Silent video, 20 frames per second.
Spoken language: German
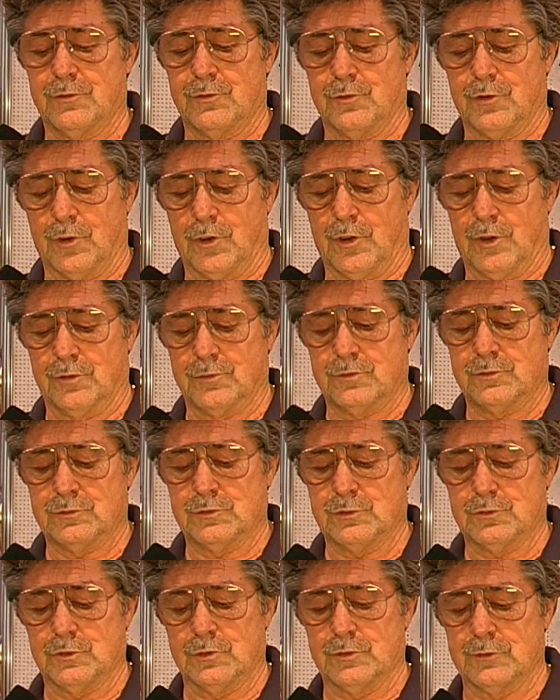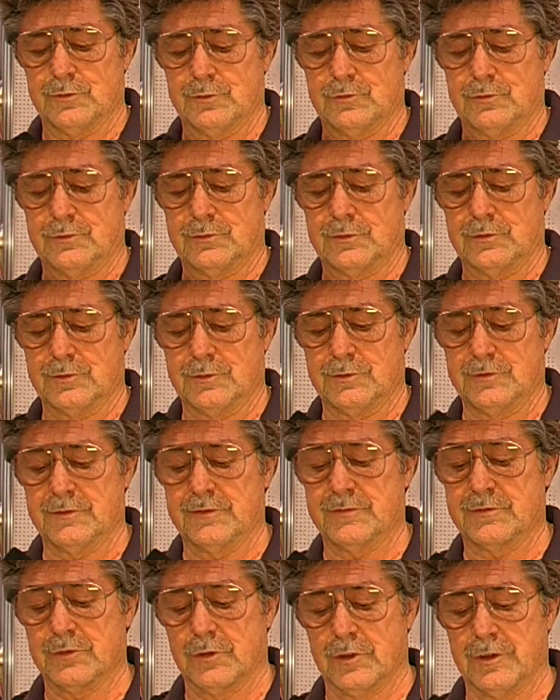ja, und äh,
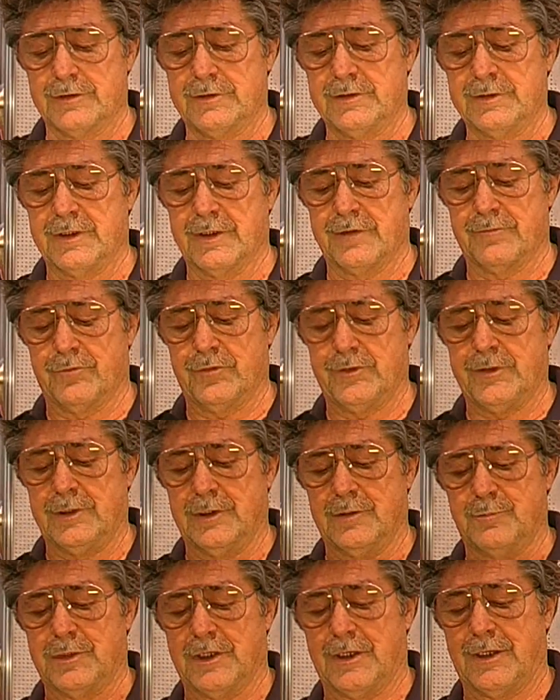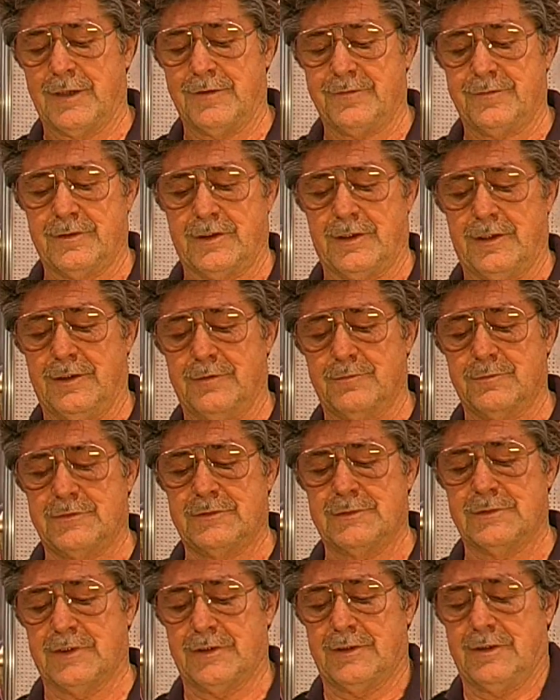sollten denn viele Blasen eben,
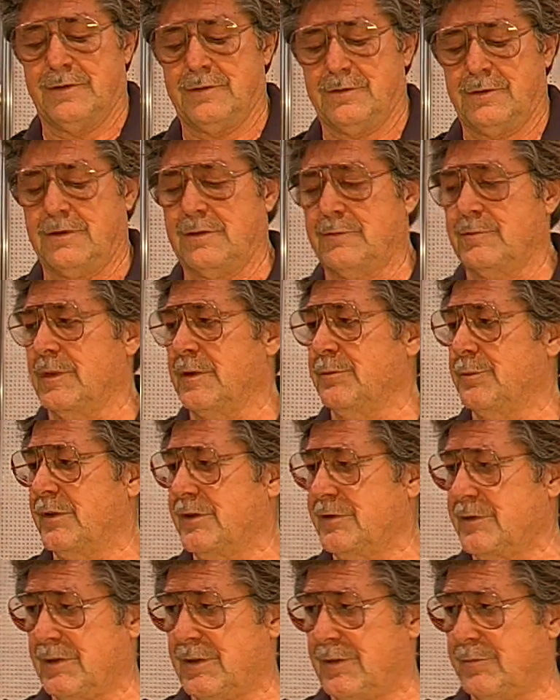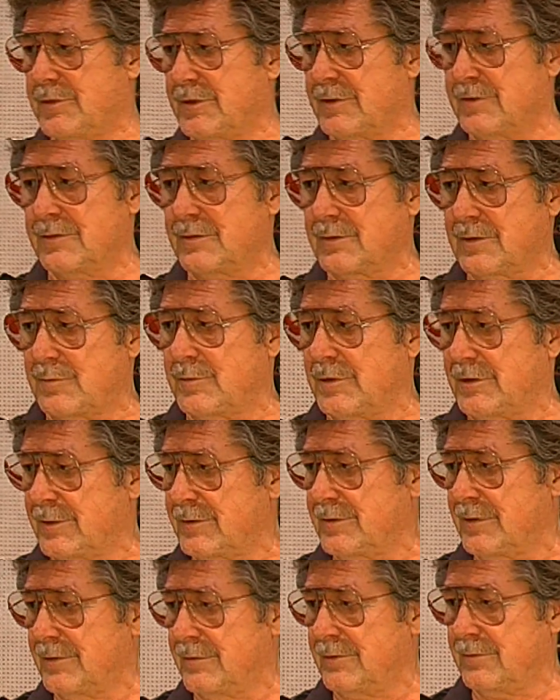na dann hat man Pech gehabt, dann kann man
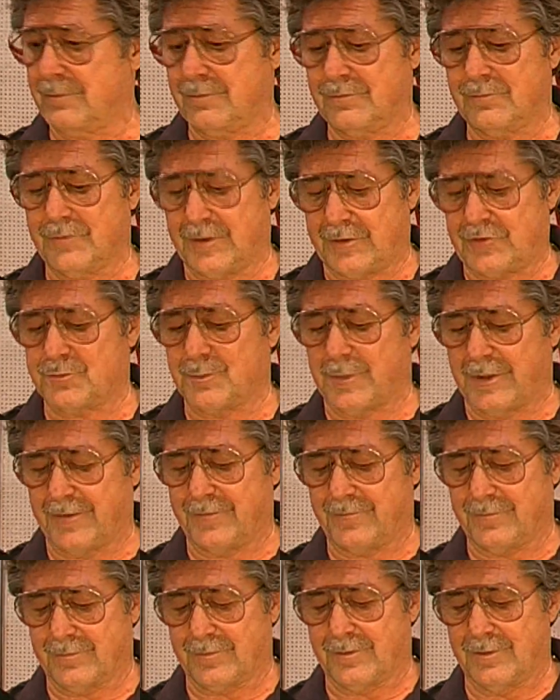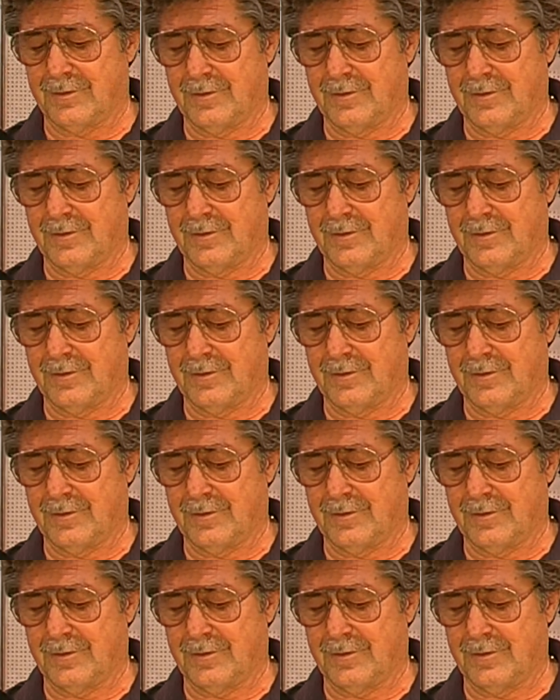das Ding wegschmeißen. Mhm.